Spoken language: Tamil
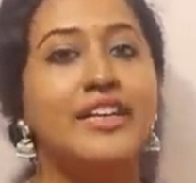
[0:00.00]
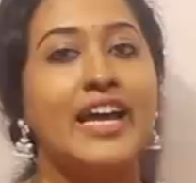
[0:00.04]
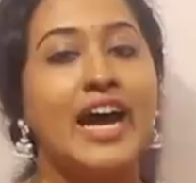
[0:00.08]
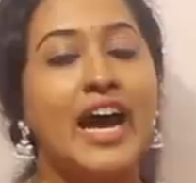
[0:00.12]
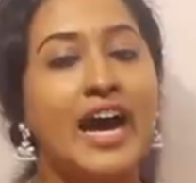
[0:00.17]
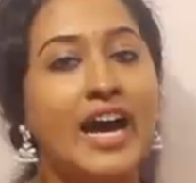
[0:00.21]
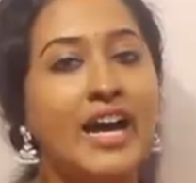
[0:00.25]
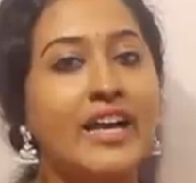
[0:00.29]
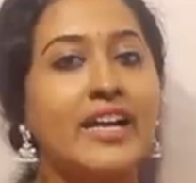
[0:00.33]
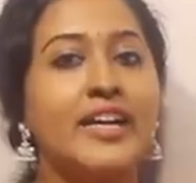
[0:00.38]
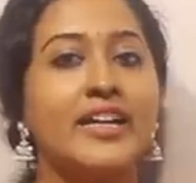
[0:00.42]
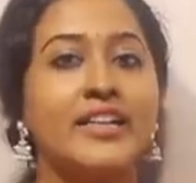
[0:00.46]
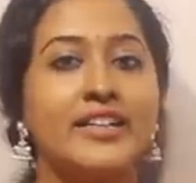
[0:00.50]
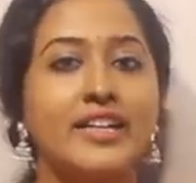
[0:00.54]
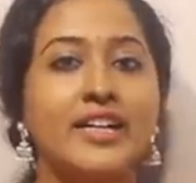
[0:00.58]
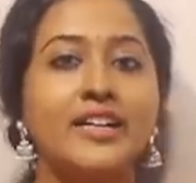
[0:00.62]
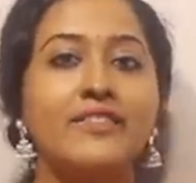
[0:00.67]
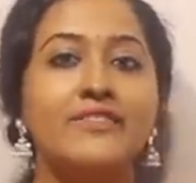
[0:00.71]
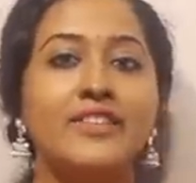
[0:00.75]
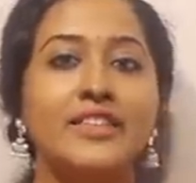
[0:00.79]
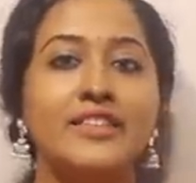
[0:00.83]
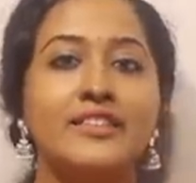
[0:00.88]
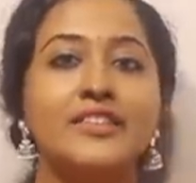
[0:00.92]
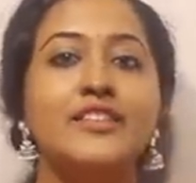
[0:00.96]

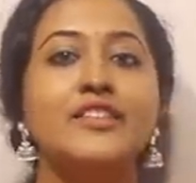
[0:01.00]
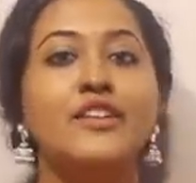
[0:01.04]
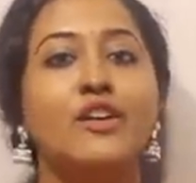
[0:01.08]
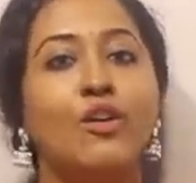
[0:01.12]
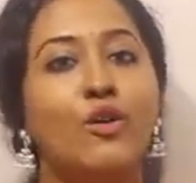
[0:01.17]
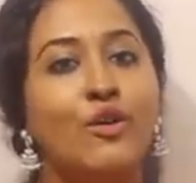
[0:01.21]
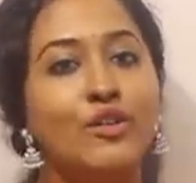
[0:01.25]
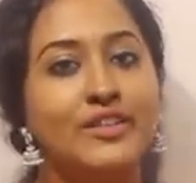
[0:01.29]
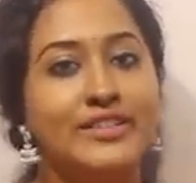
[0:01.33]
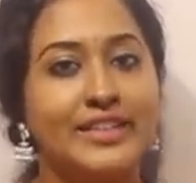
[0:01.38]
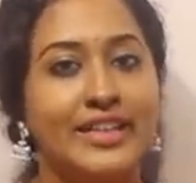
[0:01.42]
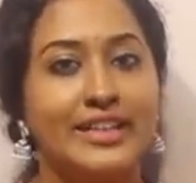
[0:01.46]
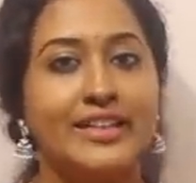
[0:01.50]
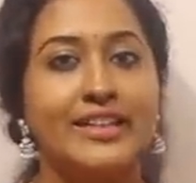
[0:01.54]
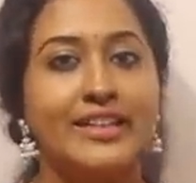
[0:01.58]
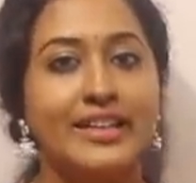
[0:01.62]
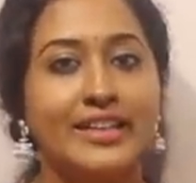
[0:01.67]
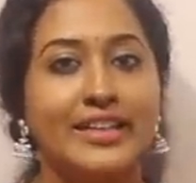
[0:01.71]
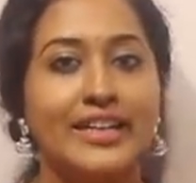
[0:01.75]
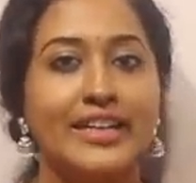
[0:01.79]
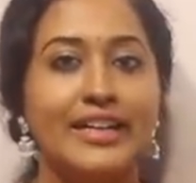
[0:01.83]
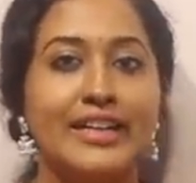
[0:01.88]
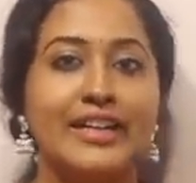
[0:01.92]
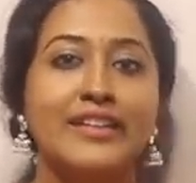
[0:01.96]
டேரெக்டாக வந்து
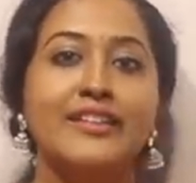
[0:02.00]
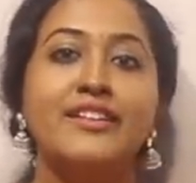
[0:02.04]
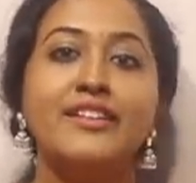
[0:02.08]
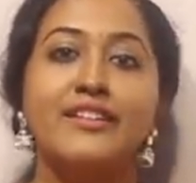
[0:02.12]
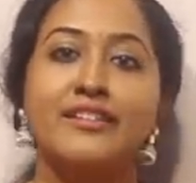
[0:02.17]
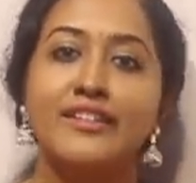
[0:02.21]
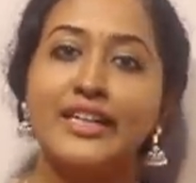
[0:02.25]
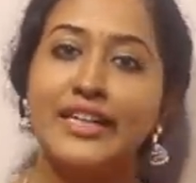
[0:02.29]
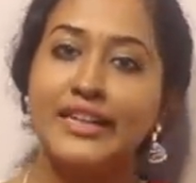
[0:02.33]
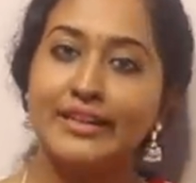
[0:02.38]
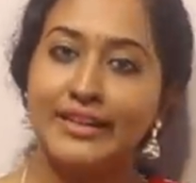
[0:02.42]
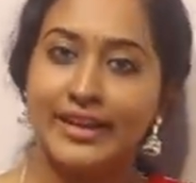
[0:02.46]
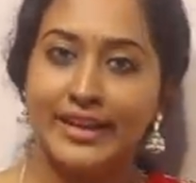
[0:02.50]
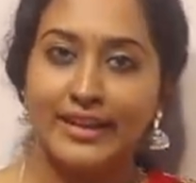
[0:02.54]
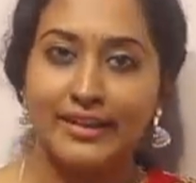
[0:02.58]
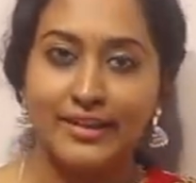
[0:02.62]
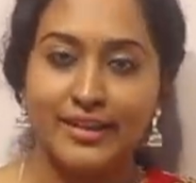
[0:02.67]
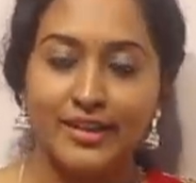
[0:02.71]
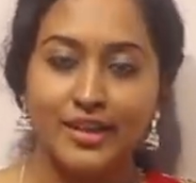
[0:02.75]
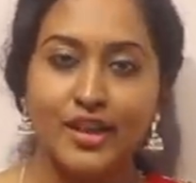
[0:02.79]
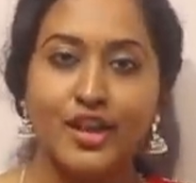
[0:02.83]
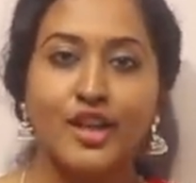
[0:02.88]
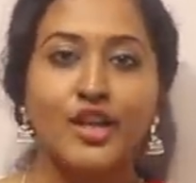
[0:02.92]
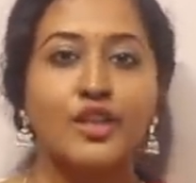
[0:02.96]
ஹோல்சேலர்கிட்டேருந்து
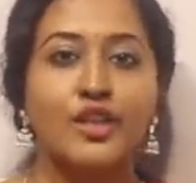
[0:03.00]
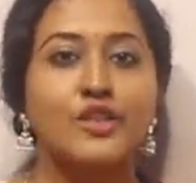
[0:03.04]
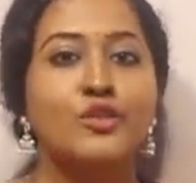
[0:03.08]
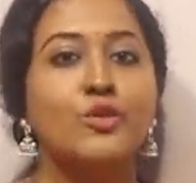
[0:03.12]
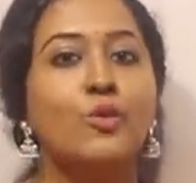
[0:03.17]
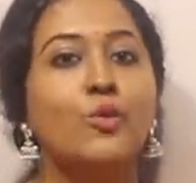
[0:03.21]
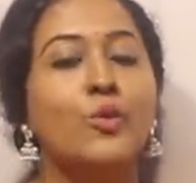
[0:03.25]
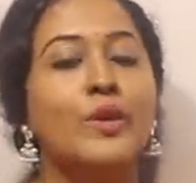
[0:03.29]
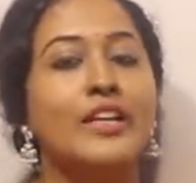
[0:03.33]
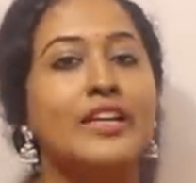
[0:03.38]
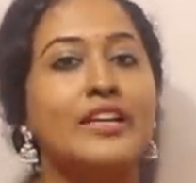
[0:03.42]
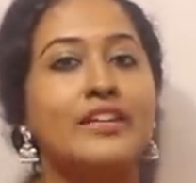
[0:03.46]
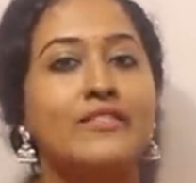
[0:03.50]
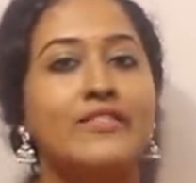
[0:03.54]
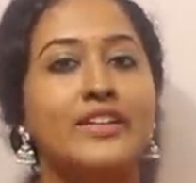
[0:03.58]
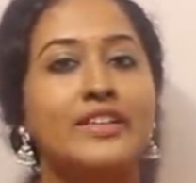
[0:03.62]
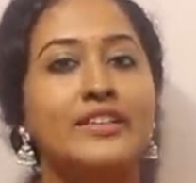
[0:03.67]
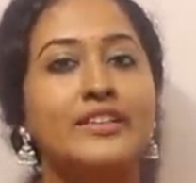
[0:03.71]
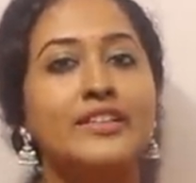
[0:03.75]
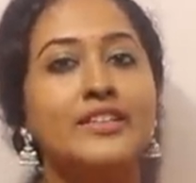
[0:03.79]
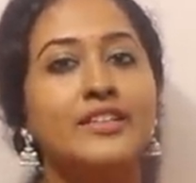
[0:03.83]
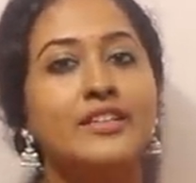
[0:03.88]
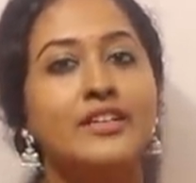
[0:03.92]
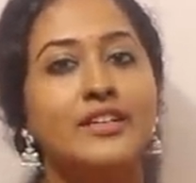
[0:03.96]
ரீட்டெய்லர் ஸோ உங்களுக்கு
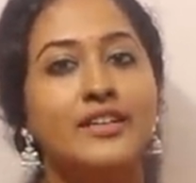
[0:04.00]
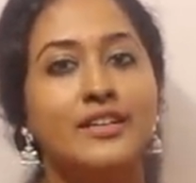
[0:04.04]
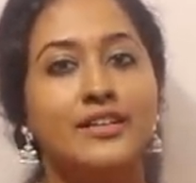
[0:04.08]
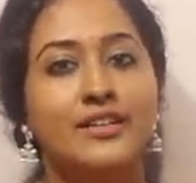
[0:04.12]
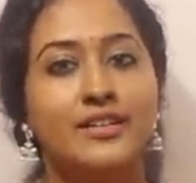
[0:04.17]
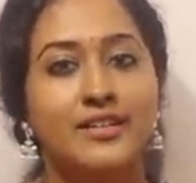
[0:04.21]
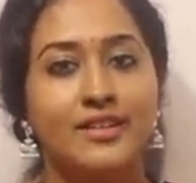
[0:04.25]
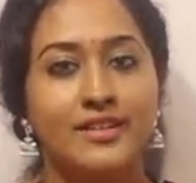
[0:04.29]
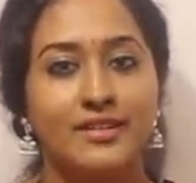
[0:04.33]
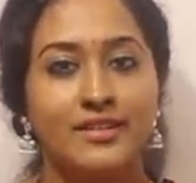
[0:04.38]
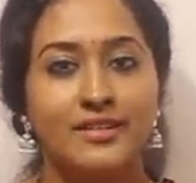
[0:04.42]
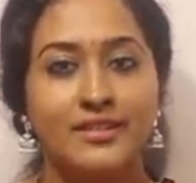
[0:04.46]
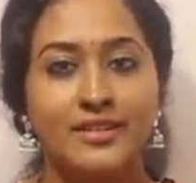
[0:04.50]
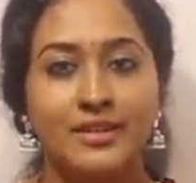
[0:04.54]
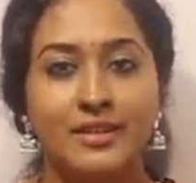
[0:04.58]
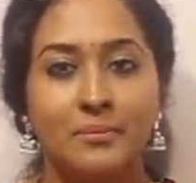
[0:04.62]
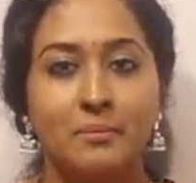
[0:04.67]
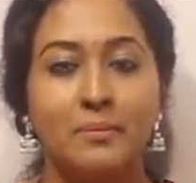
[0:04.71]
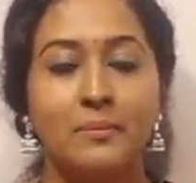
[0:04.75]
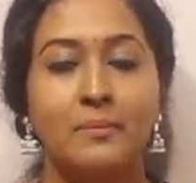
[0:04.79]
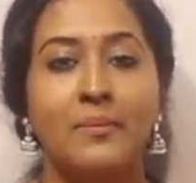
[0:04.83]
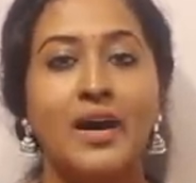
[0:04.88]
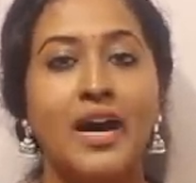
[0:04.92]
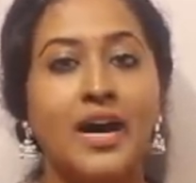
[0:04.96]
வந்து
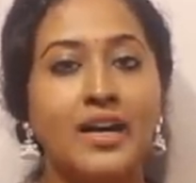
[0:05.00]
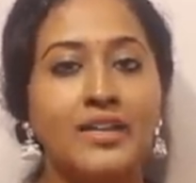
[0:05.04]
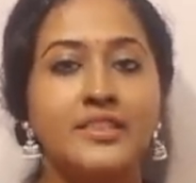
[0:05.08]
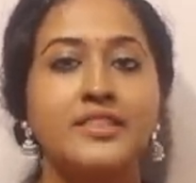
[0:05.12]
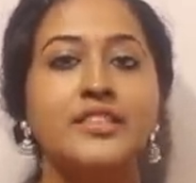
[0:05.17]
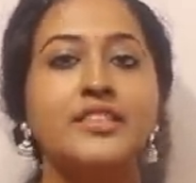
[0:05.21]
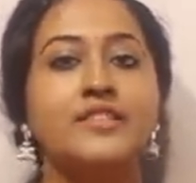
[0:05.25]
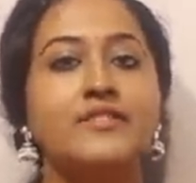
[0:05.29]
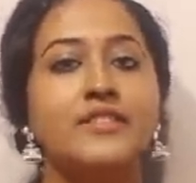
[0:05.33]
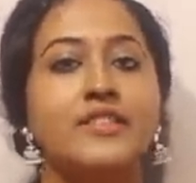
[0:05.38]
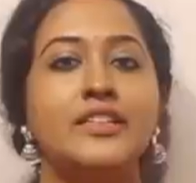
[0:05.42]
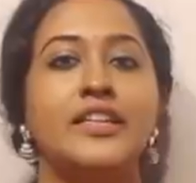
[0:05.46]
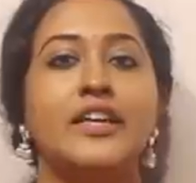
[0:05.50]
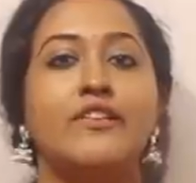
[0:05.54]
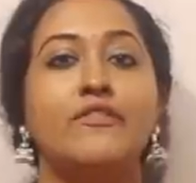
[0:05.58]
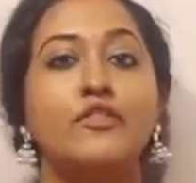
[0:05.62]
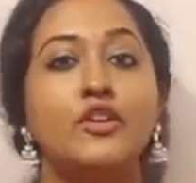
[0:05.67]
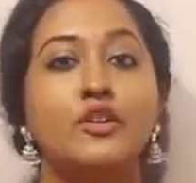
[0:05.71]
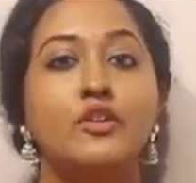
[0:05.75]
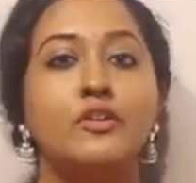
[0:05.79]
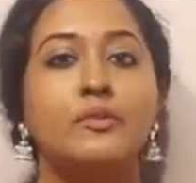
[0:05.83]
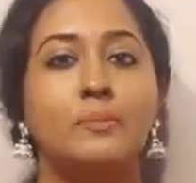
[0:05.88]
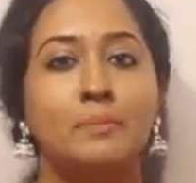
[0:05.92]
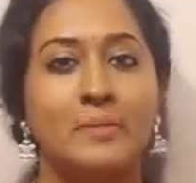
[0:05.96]
மார்ஜின் வந்து
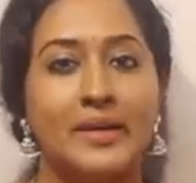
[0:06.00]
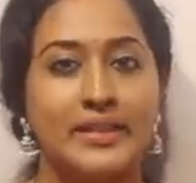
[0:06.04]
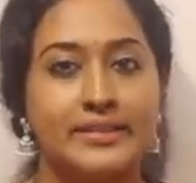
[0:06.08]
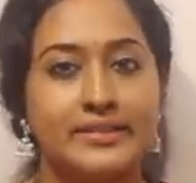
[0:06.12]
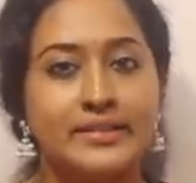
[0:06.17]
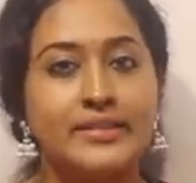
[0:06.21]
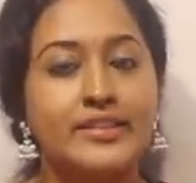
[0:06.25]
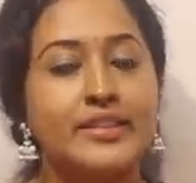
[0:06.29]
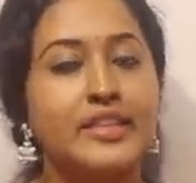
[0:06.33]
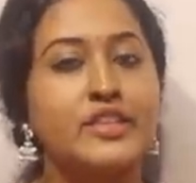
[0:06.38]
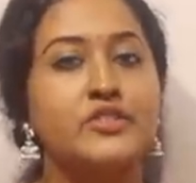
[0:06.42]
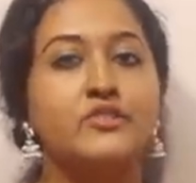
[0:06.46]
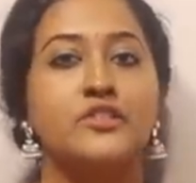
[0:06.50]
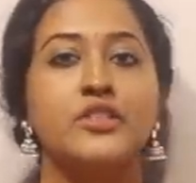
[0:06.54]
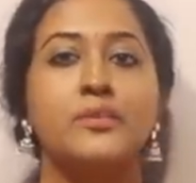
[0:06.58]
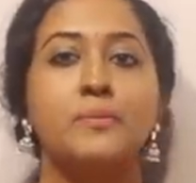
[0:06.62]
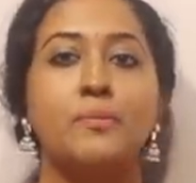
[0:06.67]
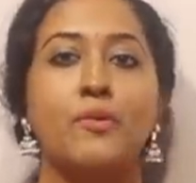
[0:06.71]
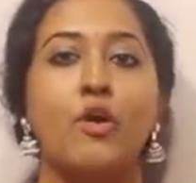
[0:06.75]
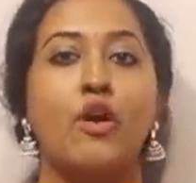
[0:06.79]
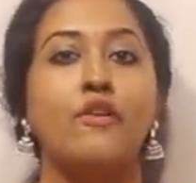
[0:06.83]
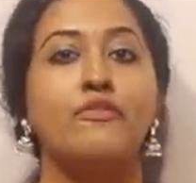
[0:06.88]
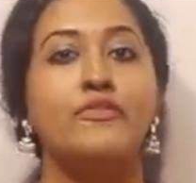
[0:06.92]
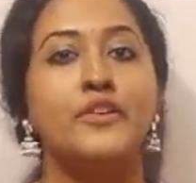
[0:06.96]
எவ்வளோ பர்சன்டேஜ் வந்து
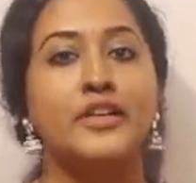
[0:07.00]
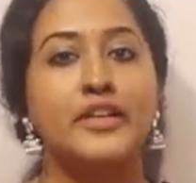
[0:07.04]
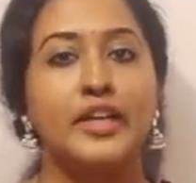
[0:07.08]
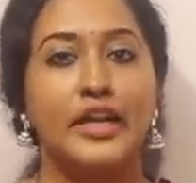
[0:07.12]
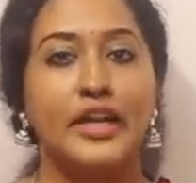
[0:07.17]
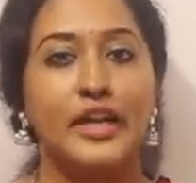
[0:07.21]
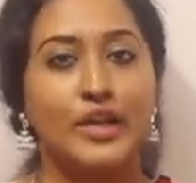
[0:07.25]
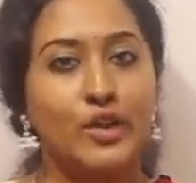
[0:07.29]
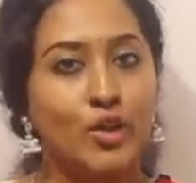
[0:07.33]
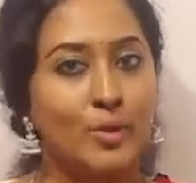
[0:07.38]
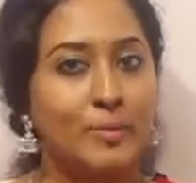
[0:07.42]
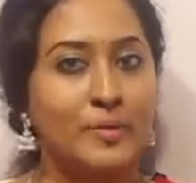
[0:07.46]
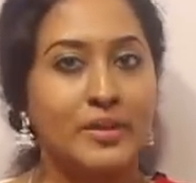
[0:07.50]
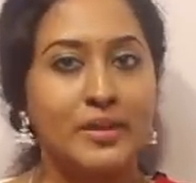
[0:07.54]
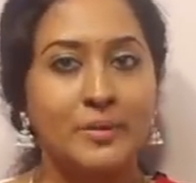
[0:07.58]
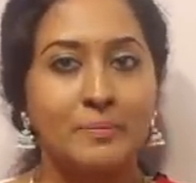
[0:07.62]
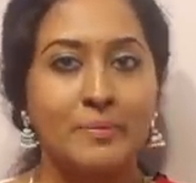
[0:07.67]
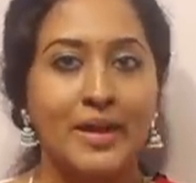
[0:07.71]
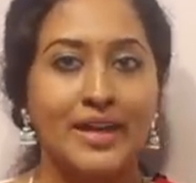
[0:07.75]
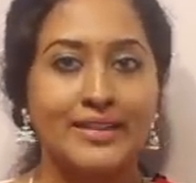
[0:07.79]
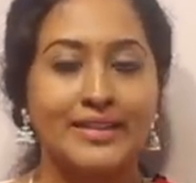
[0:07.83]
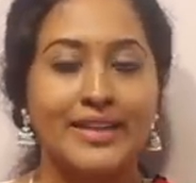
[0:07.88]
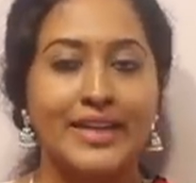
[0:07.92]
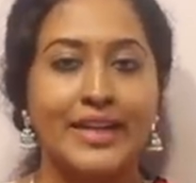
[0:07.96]
ப்ராஃபிட் கிடைக்கும் அப்படின்னு
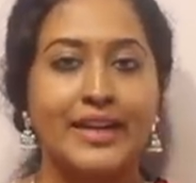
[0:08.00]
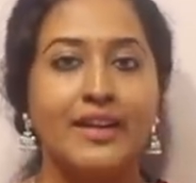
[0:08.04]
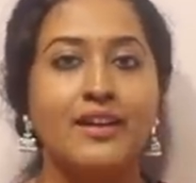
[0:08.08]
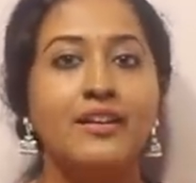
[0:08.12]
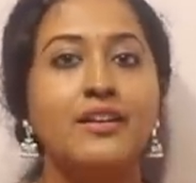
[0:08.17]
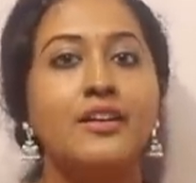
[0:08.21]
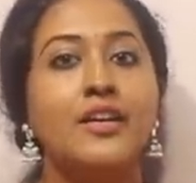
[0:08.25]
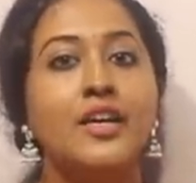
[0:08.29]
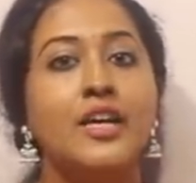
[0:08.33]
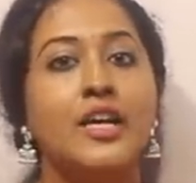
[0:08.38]
பார்த்தீங்கன்னா